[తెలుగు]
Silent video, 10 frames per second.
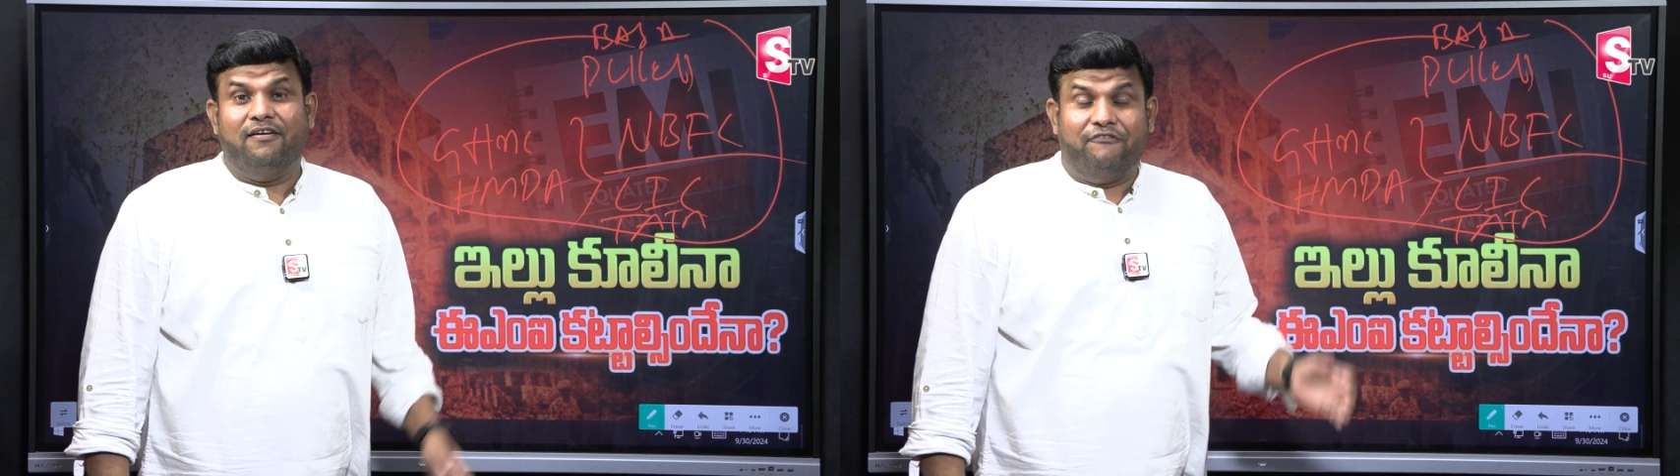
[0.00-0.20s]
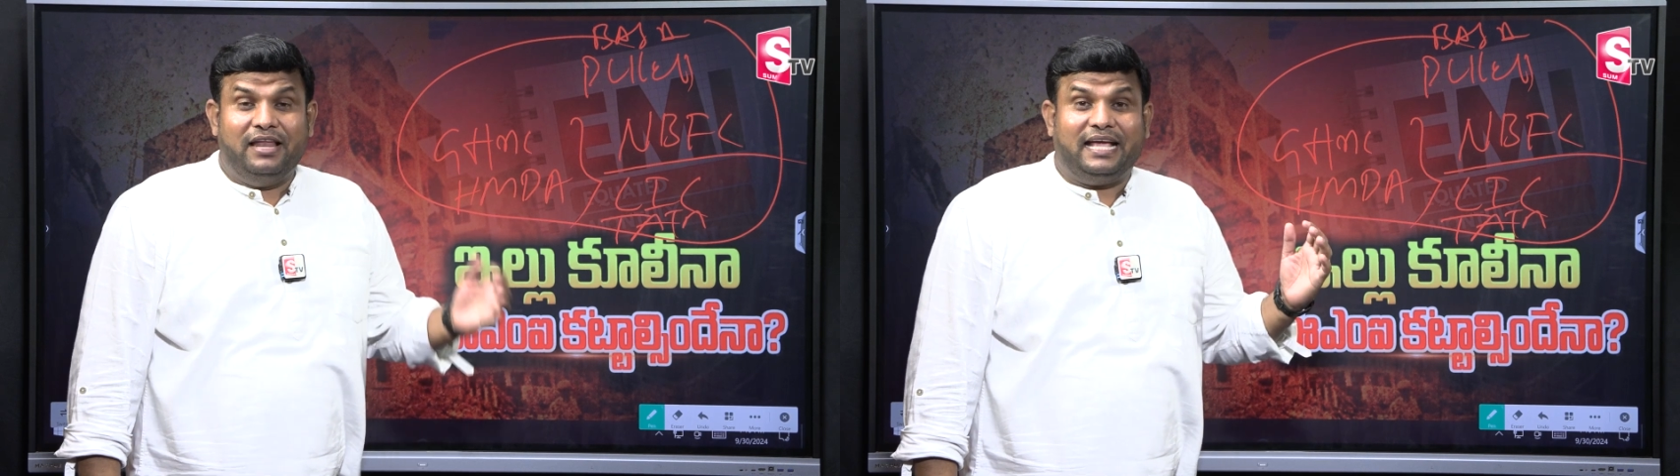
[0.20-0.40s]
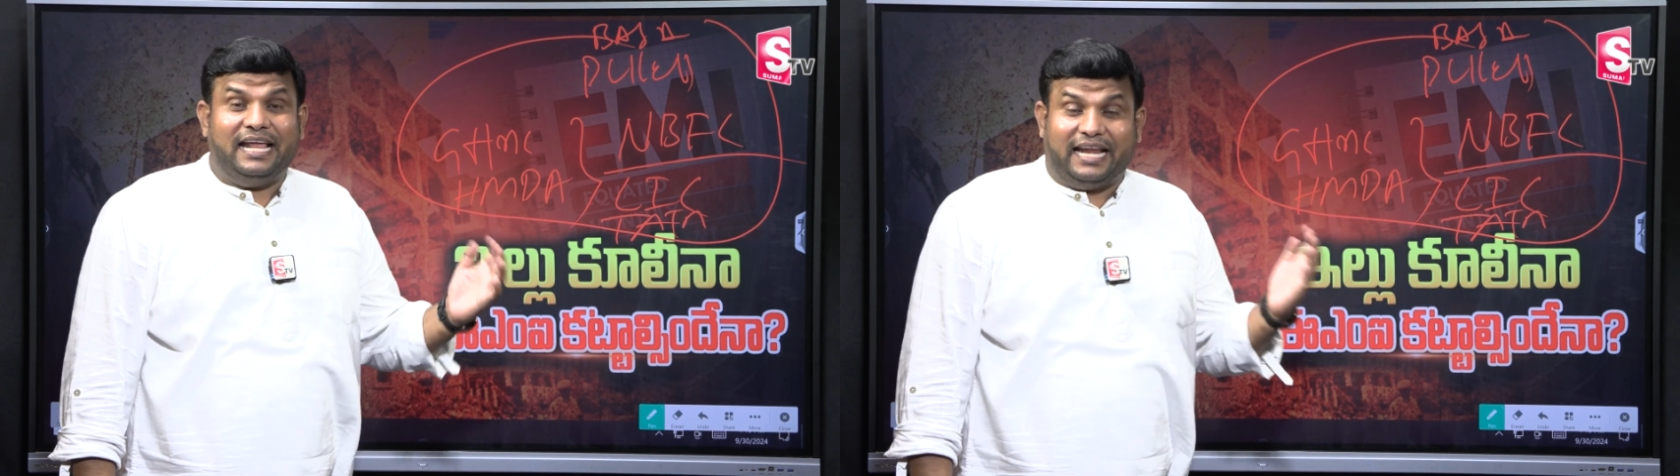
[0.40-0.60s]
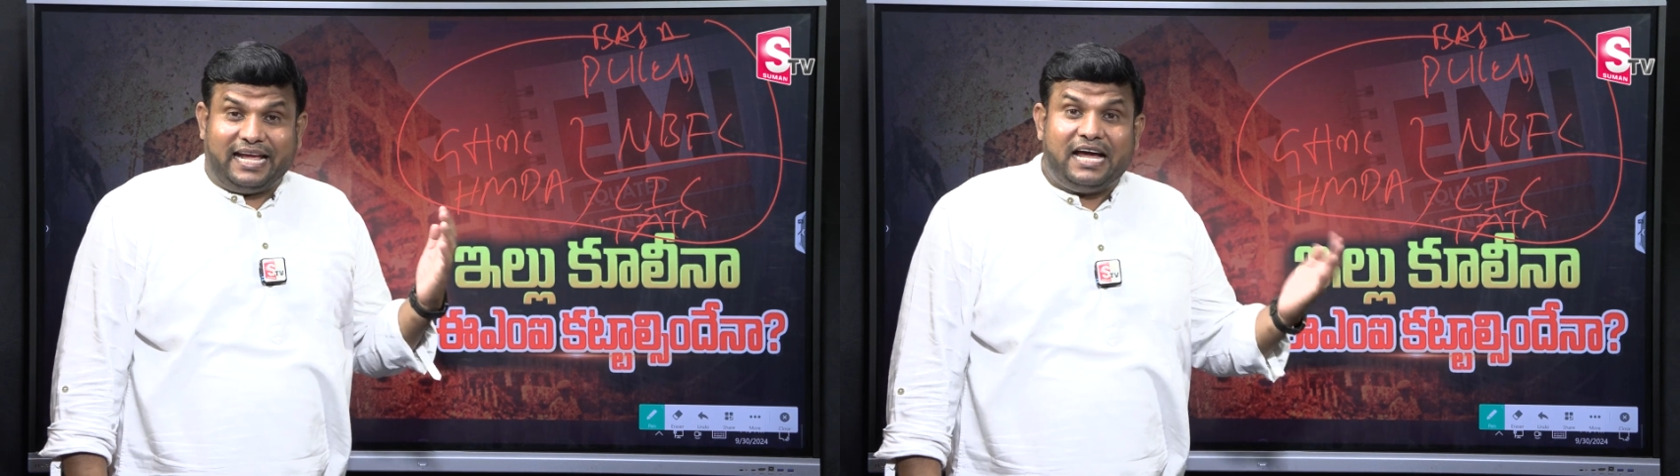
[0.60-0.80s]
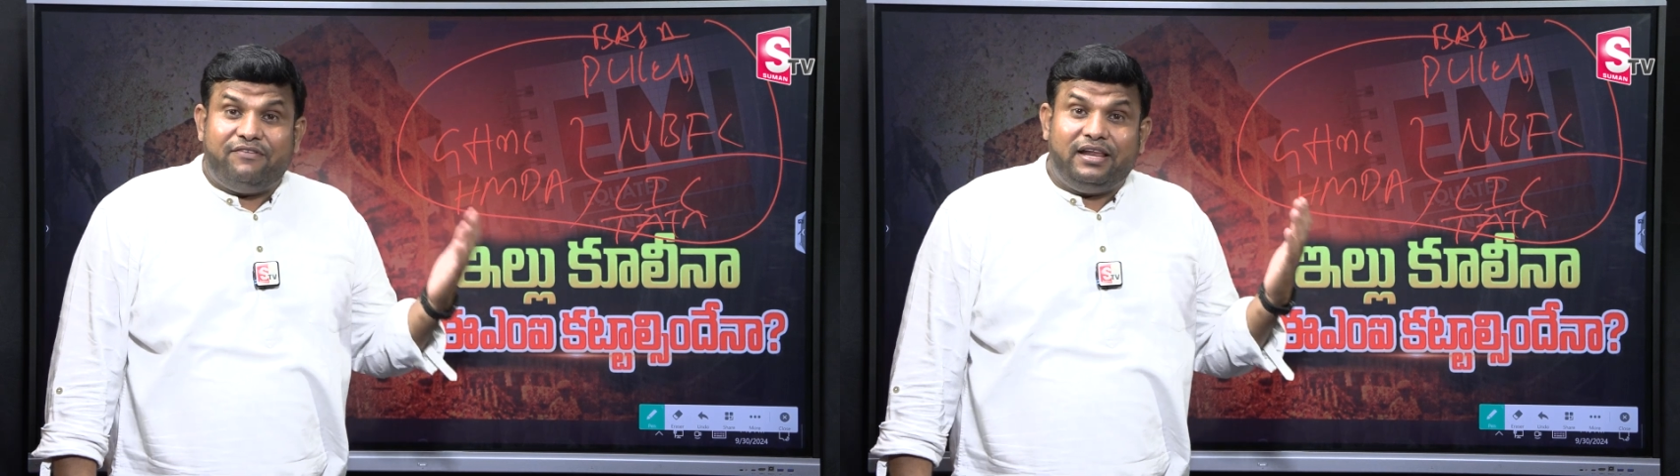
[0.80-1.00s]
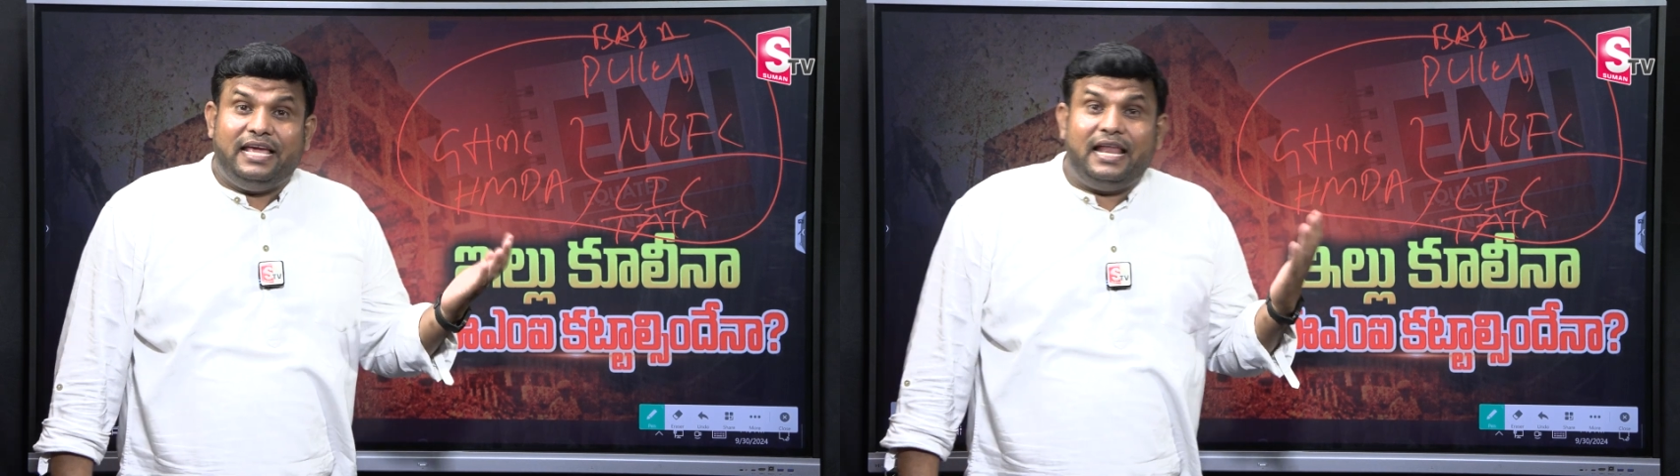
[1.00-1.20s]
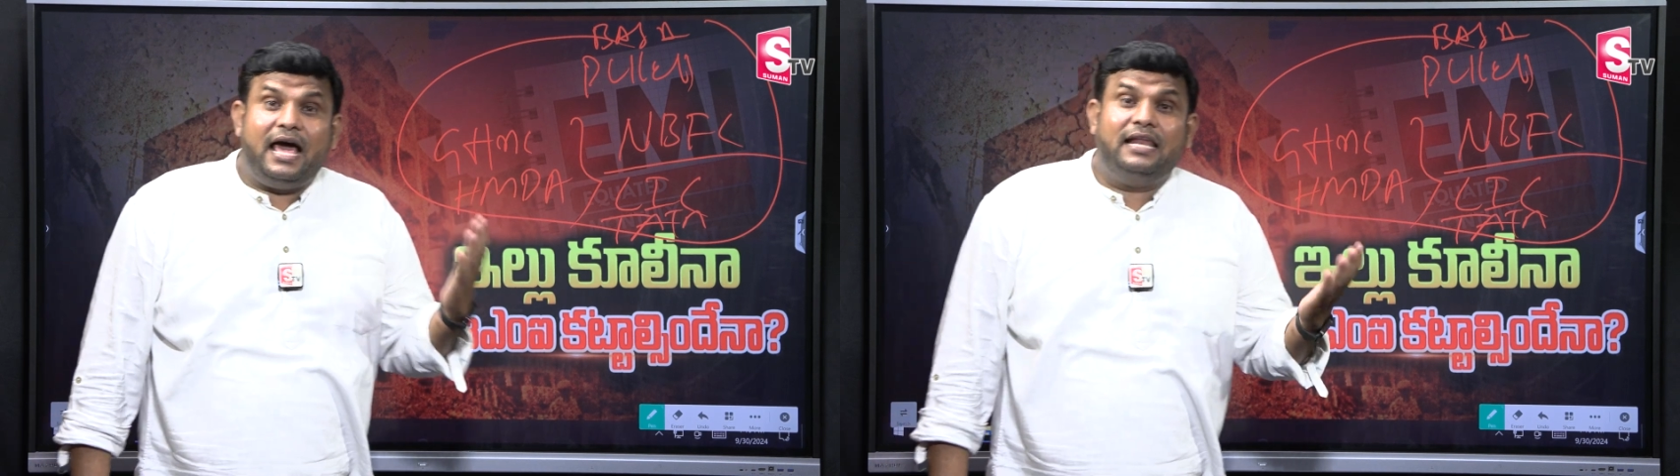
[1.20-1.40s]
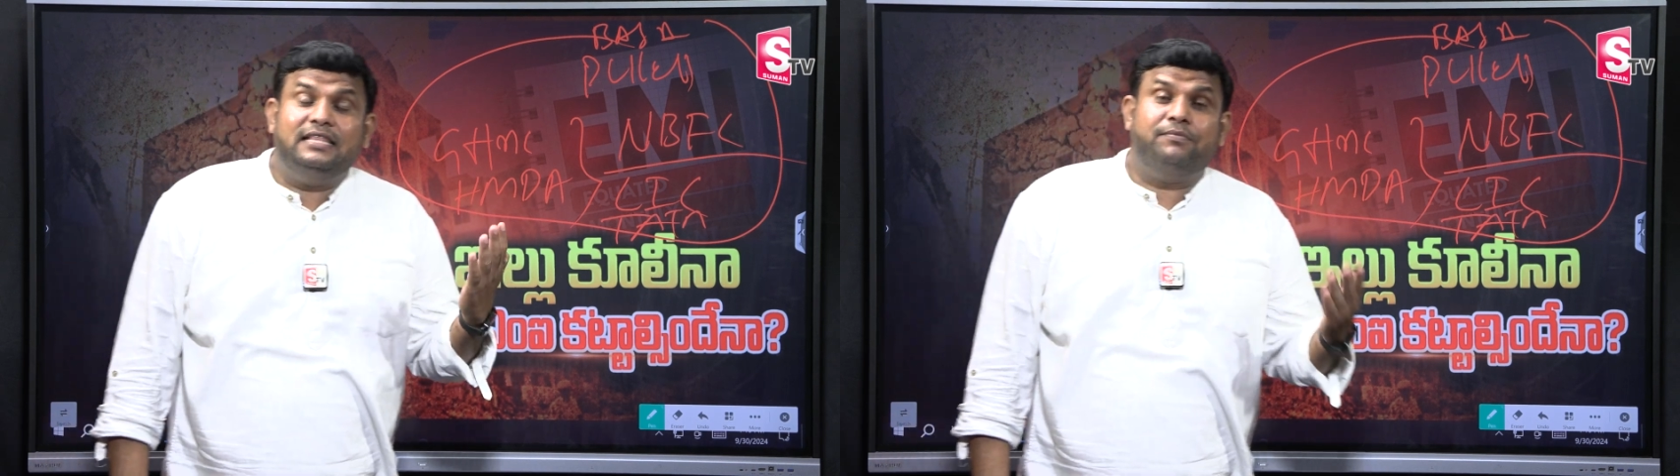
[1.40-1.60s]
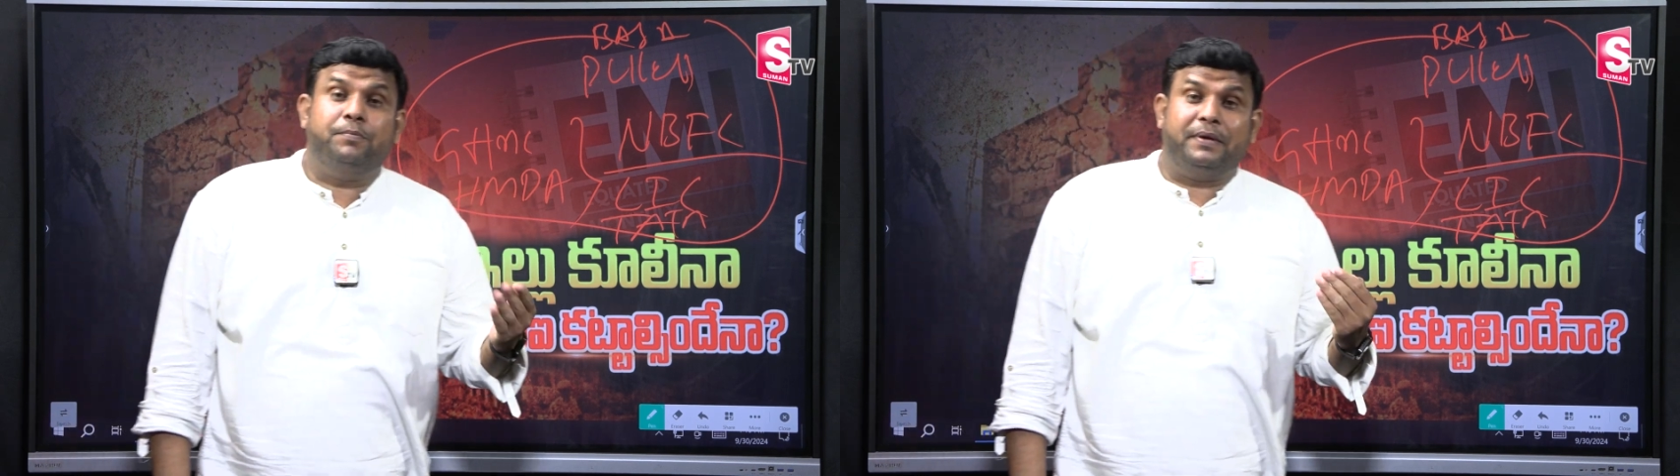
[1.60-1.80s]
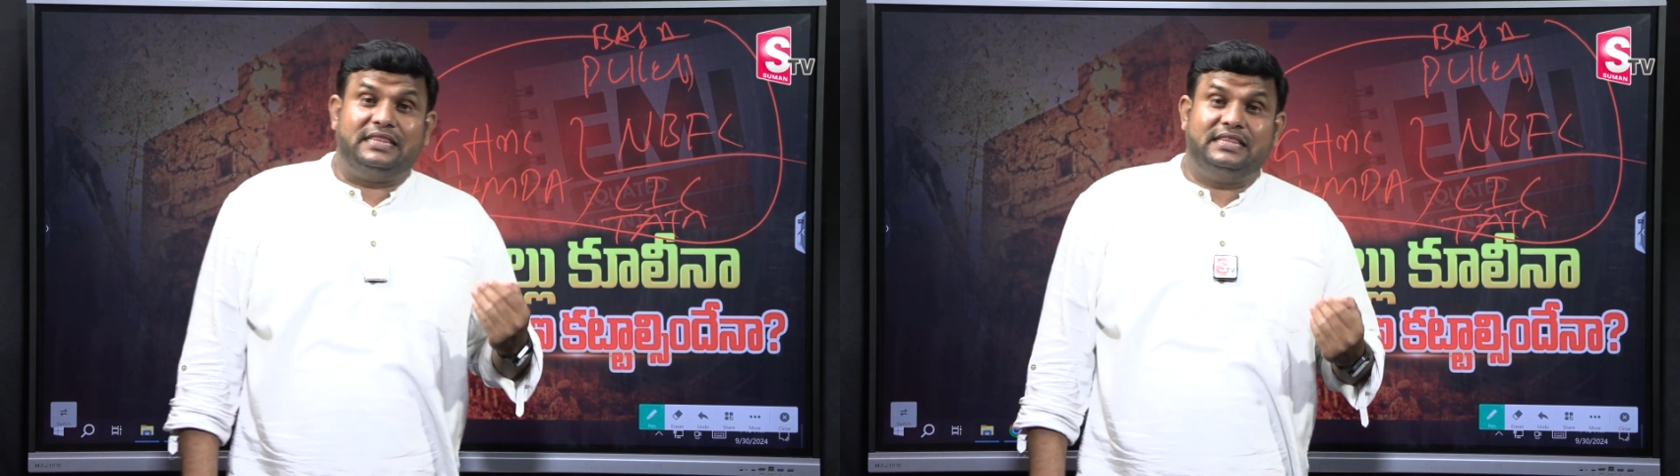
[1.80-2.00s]
వీళ్ళకి రికవరీ ఎలా అనేది
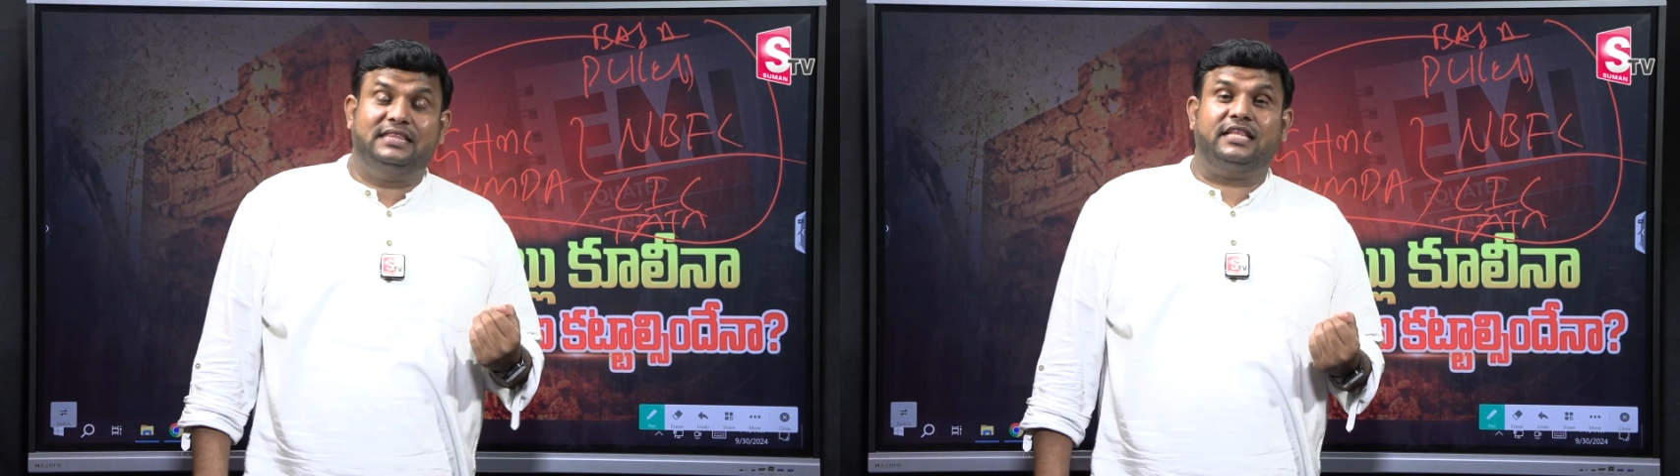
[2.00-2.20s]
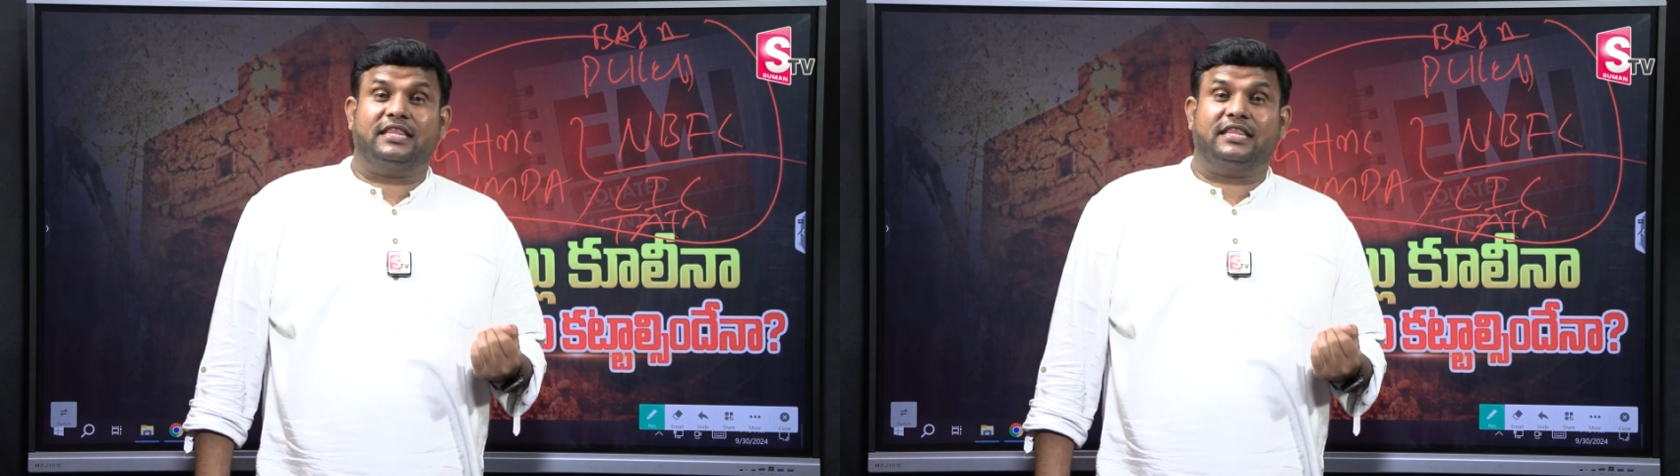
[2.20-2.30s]
ఇప్పుడు పెద్ద